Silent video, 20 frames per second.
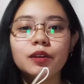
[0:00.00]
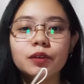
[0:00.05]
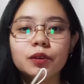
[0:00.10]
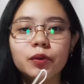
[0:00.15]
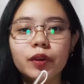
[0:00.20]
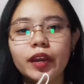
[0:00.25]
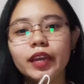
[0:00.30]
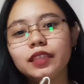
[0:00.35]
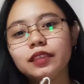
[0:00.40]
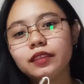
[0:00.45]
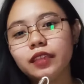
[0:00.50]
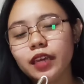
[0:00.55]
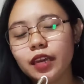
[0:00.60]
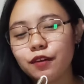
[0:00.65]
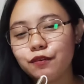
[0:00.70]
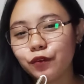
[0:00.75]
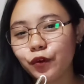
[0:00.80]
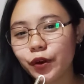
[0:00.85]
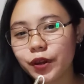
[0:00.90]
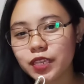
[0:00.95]
Great
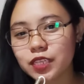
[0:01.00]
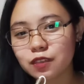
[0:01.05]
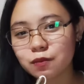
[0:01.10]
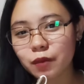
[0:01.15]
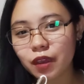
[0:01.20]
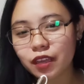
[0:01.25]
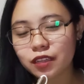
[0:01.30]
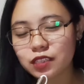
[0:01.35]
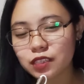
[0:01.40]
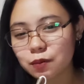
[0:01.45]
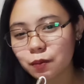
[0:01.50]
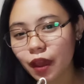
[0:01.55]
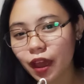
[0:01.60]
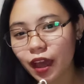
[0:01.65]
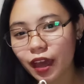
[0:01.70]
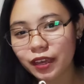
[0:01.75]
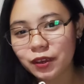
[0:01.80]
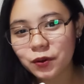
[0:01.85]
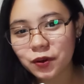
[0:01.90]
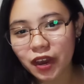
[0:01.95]
day, voicemates!
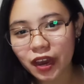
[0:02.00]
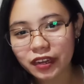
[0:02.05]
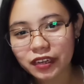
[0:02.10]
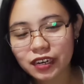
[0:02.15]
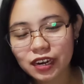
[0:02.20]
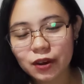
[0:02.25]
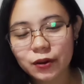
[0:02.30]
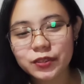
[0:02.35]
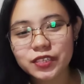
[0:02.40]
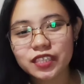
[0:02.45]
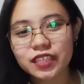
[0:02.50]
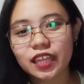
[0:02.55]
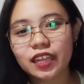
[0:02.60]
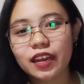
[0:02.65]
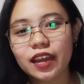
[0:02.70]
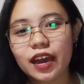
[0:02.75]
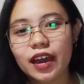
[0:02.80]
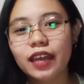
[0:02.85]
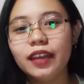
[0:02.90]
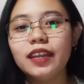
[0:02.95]
Maayong adlaw sa
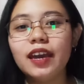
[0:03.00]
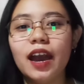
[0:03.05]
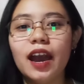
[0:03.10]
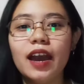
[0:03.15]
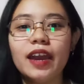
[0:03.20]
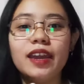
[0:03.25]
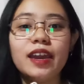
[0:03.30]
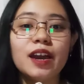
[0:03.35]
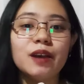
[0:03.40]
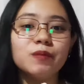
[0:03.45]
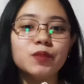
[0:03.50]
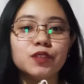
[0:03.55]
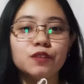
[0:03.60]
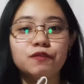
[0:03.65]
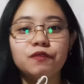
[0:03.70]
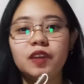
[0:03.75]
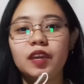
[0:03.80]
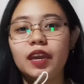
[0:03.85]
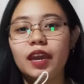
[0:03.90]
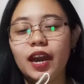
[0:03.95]
tanan. I am
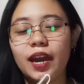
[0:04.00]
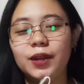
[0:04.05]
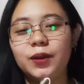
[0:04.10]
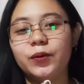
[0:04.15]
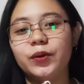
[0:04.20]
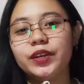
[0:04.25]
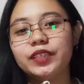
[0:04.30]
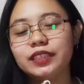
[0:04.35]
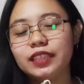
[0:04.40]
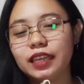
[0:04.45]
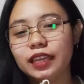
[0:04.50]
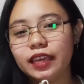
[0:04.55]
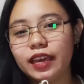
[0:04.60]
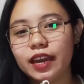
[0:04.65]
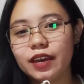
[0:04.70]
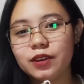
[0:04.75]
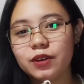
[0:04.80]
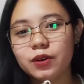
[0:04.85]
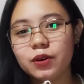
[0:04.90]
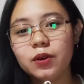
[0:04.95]
Sofia Ann
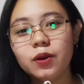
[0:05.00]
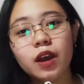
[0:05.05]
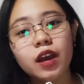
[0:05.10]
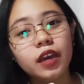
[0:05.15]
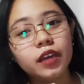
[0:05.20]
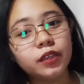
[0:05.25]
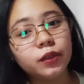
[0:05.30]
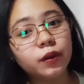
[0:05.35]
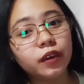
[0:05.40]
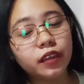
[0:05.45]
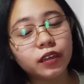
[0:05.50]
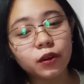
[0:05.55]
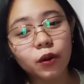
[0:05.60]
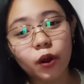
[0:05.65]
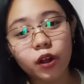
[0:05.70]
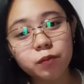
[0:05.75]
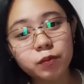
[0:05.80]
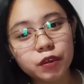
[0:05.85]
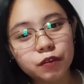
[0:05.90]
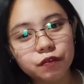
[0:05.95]
Ortoliano. You can
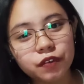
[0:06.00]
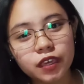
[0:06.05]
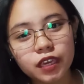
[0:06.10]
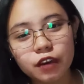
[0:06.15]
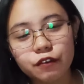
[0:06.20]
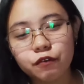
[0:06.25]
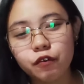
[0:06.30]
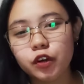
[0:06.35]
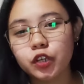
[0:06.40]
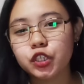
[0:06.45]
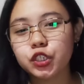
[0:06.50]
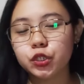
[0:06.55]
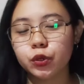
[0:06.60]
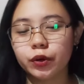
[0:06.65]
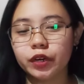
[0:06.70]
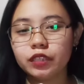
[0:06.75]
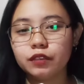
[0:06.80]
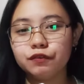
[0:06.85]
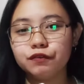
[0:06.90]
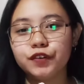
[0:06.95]
call me Fia for
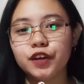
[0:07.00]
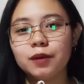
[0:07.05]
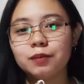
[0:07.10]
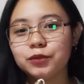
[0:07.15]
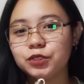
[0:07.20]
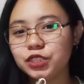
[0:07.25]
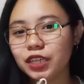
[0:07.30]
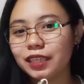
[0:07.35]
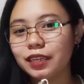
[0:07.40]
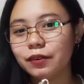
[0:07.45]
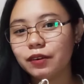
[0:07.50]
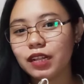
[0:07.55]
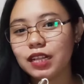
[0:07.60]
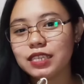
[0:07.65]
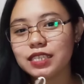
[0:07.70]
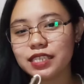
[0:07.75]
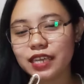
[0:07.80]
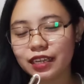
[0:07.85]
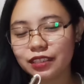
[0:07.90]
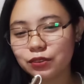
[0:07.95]
short from
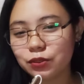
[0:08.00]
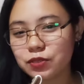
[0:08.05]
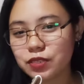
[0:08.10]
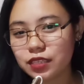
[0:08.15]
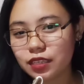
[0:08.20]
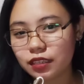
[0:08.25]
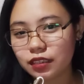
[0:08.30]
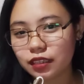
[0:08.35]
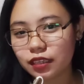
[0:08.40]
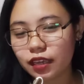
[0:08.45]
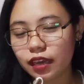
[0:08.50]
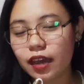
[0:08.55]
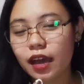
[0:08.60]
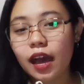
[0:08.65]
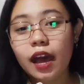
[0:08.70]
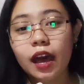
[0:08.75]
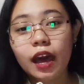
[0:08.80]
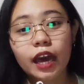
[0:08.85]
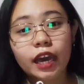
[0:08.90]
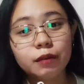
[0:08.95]
General Santos City.
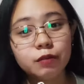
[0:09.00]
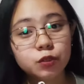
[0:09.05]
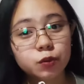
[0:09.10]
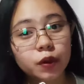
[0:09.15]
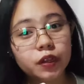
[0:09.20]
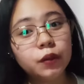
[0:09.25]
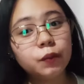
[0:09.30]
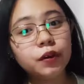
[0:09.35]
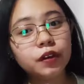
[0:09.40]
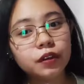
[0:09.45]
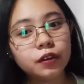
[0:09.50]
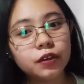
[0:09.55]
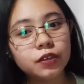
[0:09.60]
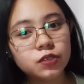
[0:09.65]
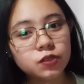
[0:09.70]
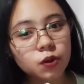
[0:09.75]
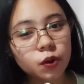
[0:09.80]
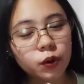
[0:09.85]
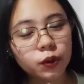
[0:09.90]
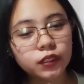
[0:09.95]
I'm 21
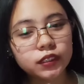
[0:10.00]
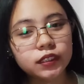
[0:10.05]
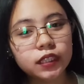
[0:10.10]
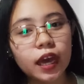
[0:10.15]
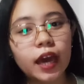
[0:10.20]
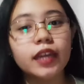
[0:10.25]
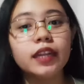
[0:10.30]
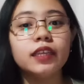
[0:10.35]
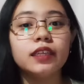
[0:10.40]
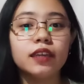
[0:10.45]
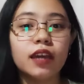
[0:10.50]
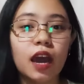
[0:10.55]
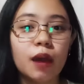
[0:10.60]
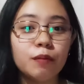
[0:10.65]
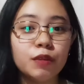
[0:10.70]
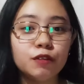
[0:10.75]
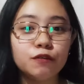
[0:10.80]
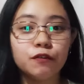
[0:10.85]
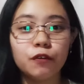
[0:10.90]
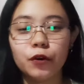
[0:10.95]
years old, an
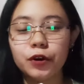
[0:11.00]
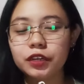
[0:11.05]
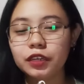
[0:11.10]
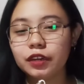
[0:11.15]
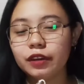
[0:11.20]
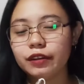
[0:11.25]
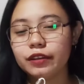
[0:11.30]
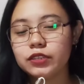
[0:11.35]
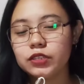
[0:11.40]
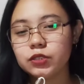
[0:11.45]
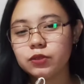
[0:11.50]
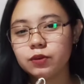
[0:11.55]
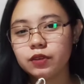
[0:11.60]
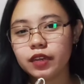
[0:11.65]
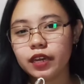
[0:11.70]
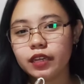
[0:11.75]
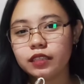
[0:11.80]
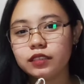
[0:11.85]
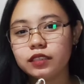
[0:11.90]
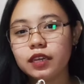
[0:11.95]
incoming fourth-year
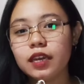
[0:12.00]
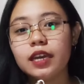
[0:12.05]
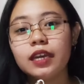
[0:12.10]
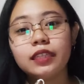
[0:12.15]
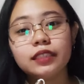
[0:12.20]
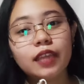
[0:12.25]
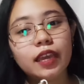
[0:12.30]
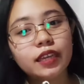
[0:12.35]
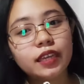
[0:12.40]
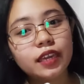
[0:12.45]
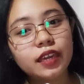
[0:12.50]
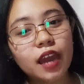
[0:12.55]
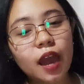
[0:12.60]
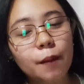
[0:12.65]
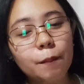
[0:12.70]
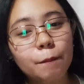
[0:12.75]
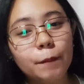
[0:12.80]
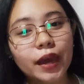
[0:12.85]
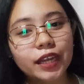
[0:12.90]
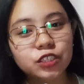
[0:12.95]
student taking
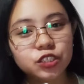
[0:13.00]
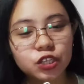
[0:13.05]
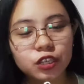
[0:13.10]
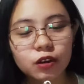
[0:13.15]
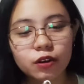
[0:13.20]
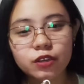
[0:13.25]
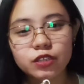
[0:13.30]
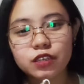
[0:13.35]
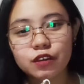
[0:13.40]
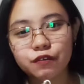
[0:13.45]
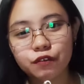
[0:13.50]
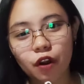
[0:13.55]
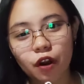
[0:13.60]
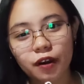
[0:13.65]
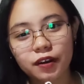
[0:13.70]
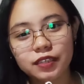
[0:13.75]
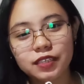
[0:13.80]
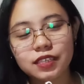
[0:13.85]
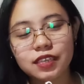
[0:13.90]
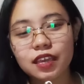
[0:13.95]
up Bachelor's of
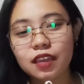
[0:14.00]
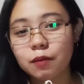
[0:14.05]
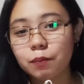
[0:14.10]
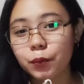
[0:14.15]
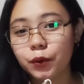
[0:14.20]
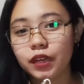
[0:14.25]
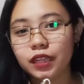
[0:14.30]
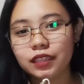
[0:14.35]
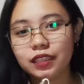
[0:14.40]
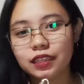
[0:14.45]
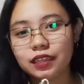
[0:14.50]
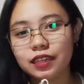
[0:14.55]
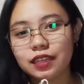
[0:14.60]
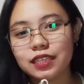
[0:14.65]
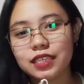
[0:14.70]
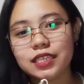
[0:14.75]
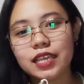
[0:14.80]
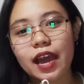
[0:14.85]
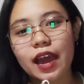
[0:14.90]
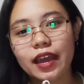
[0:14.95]
Arts in
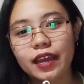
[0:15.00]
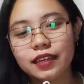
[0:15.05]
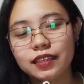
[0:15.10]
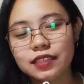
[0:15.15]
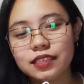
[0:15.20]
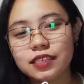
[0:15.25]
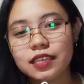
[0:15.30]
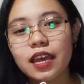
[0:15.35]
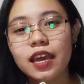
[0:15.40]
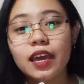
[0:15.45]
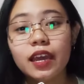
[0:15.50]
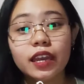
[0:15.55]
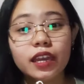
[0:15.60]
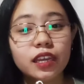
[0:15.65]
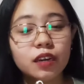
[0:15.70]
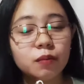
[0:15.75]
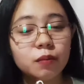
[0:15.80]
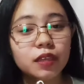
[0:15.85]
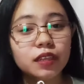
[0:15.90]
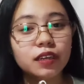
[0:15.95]
Political Science
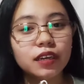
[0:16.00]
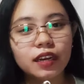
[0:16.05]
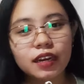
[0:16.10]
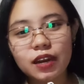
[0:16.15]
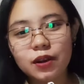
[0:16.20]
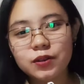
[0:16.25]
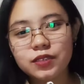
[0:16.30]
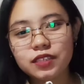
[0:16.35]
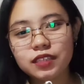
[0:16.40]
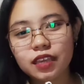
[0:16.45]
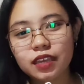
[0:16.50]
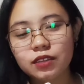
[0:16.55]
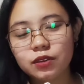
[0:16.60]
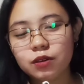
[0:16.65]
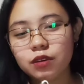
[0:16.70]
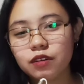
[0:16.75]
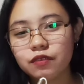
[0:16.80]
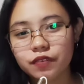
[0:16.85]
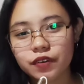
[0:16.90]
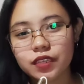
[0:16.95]
in Mindanao State
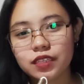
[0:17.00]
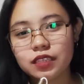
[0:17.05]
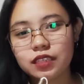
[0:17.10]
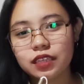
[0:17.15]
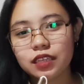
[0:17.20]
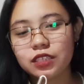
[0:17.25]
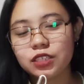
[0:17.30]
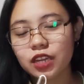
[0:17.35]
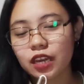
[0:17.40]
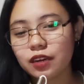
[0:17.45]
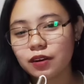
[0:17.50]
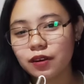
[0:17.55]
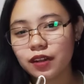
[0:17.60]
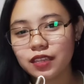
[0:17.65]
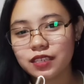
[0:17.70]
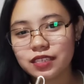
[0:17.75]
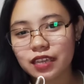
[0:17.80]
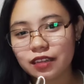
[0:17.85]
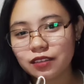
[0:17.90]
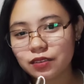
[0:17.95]
University
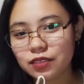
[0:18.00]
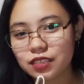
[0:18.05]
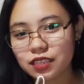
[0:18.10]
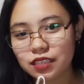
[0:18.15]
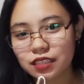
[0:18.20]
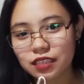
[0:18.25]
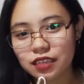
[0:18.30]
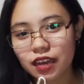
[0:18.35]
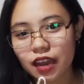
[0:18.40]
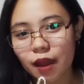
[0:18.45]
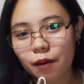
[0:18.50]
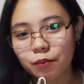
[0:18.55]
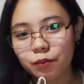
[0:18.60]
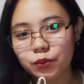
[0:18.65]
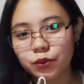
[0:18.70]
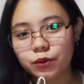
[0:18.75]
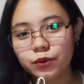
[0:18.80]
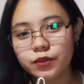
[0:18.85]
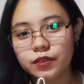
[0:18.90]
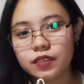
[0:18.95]
General Santos City
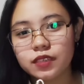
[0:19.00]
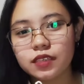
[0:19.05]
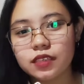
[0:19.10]
Campus.